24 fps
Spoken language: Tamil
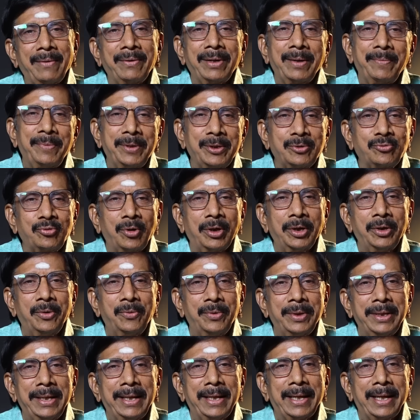அவர் அப்படி சொன்ன
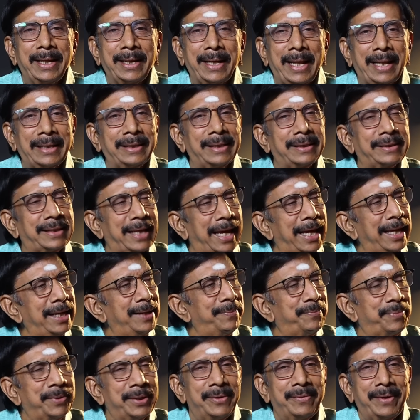உடனே நான் அந்த
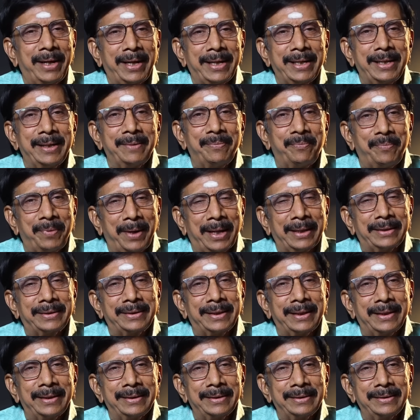தயாரிப்பு நிர்வாகியை
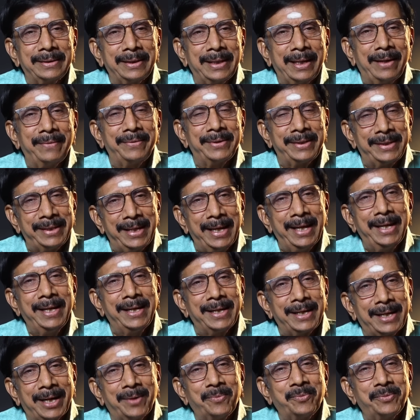பார்த்தேன் அவர் ஏன்
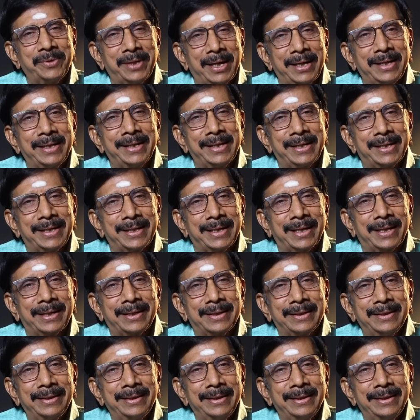என் கண் முன்னாடி நிற்கிறார்